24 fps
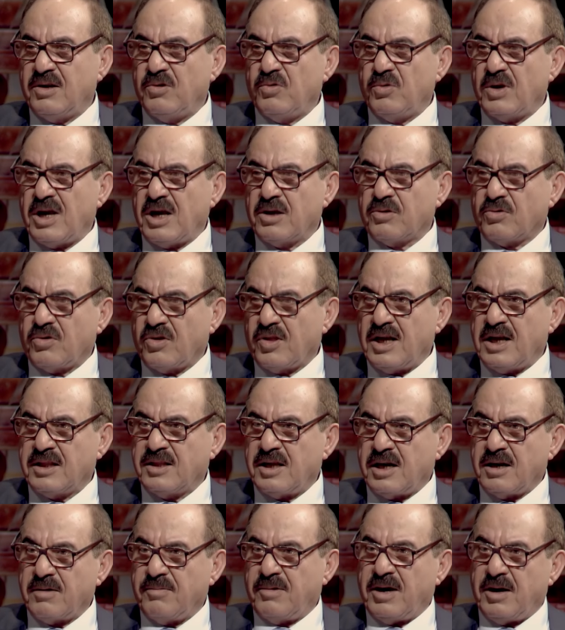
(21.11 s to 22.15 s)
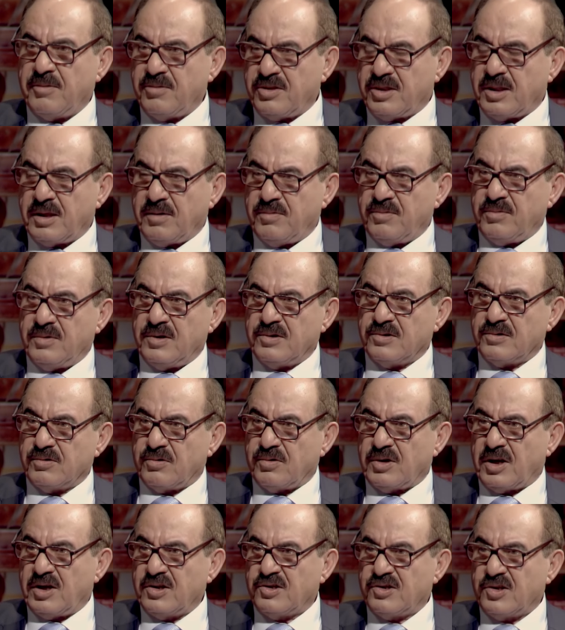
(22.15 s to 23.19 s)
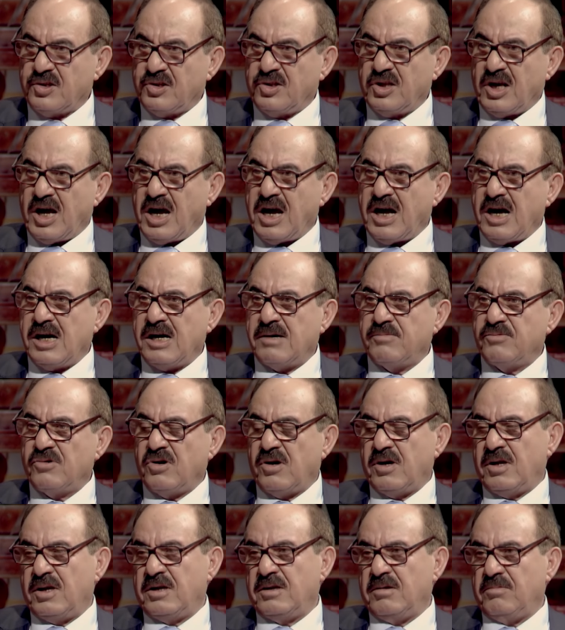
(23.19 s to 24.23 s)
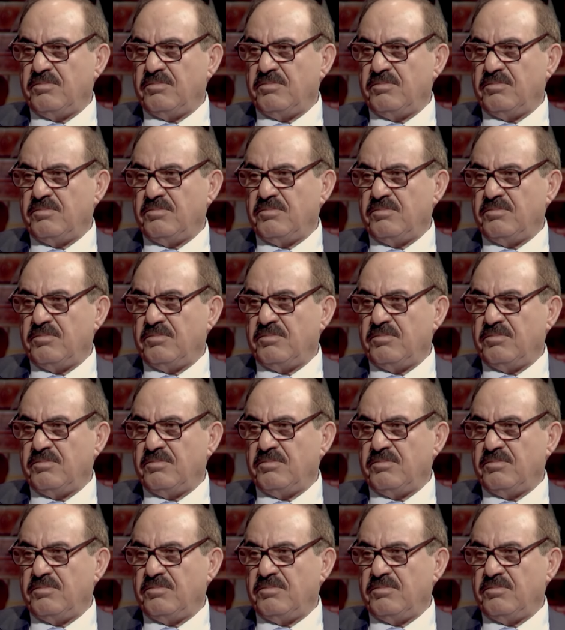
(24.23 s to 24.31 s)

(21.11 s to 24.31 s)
وياي قضاة اربعه بالتمييز ايه؟ رئيس ادعاء عام واني